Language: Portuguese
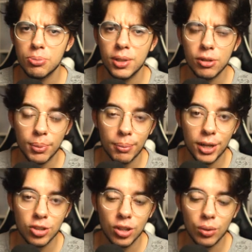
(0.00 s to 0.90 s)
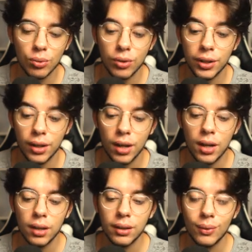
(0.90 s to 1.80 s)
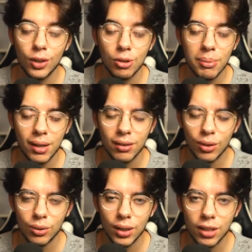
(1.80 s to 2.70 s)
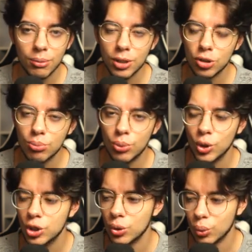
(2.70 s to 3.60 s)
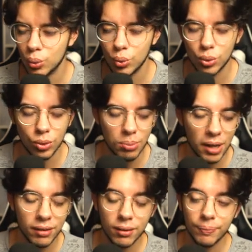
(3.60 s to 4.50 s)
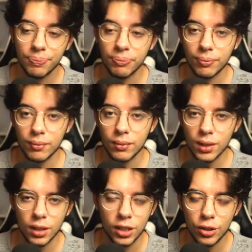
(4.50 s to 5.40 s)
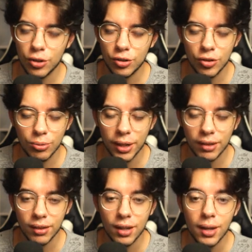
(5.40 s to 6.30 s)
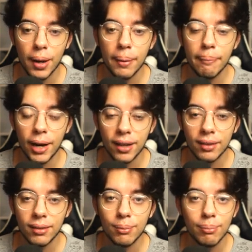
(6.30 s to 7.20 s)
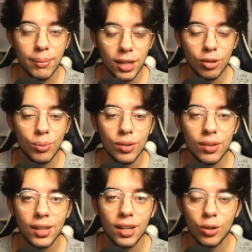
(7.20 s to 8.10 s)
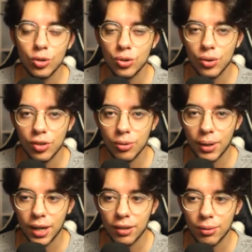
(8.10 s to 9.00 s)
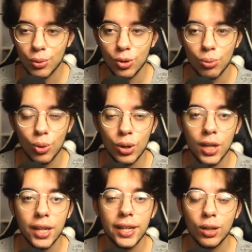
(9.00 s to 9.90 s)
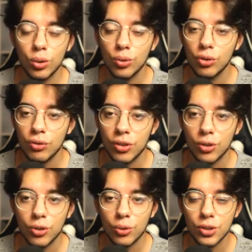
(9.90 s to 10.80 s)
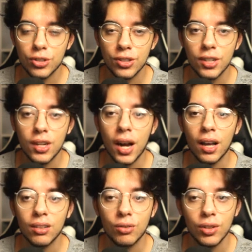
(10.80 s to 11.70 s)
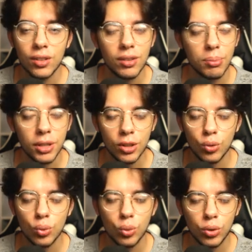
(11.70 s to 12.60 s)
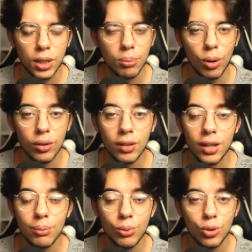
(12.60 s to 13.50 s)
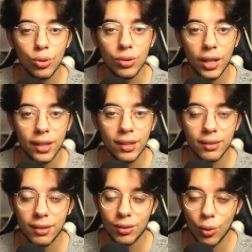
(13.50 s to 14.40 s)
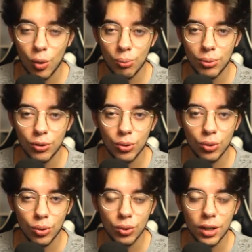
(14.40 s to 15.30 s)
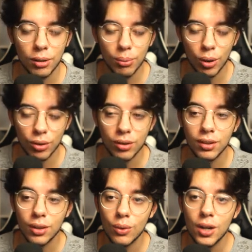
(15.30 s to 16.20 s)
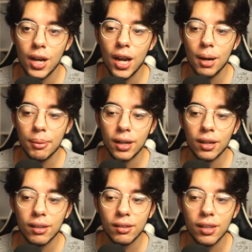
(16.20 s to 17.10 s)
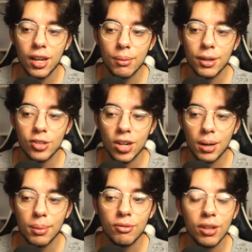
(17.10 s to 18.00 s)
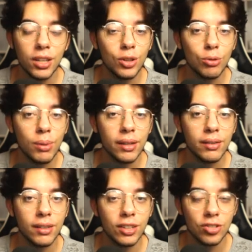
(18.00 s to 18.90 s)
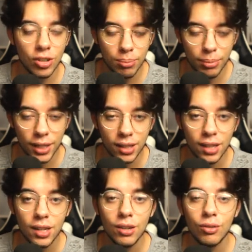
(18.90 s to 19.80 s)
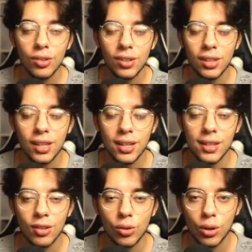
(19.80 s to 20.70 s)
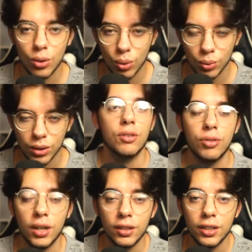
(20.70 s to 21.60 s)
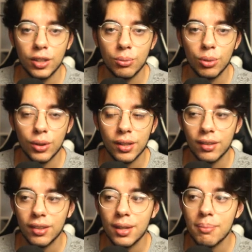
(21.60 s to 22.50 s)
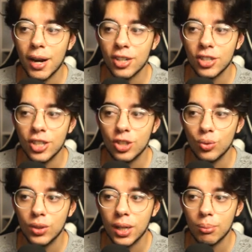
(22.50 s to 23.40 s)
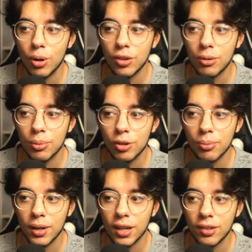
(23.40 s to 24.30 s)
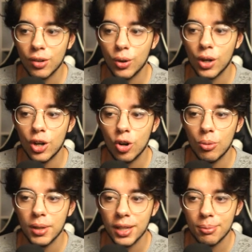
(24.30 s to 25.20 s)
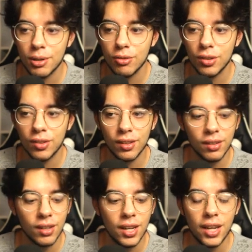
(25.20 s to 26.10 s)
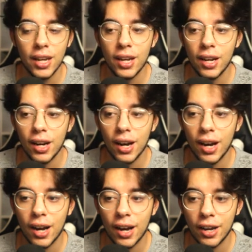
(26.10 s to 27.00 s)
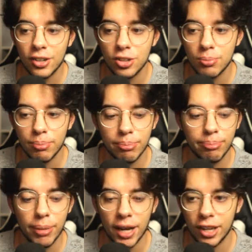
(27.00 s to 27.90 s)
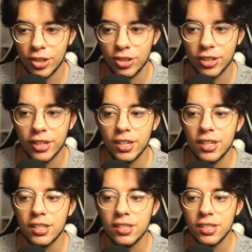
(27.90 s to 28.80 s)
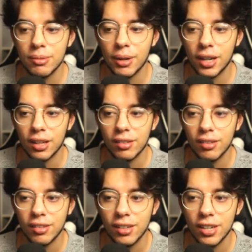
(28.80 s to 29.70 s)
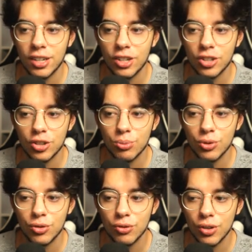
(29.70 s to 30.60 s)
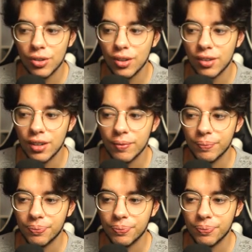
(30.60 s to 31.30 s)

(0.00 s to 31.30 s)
principalmente, ela conseguia dar um dano mais alto ainda, porque tinha um bug de ROM e tudo mais, que não existe mais mas mesmo assim ela continua sendo uma classe muito boa. Inclusive Stone Crusher, às vezes, dependendo do Ultra Boss, ela é muito usada nessas comps dos Ultra Boss. Então é uma classe que realmente acaba valendo bastante a pena você ter aí na sua conta. Falando então um pouco dessa temática de Ultra Boss, a próxima classe que eu quero recomendar para vocês é a Arte Paladin. Sim, uma classezinha aí que eu acho que muitos de vocês aí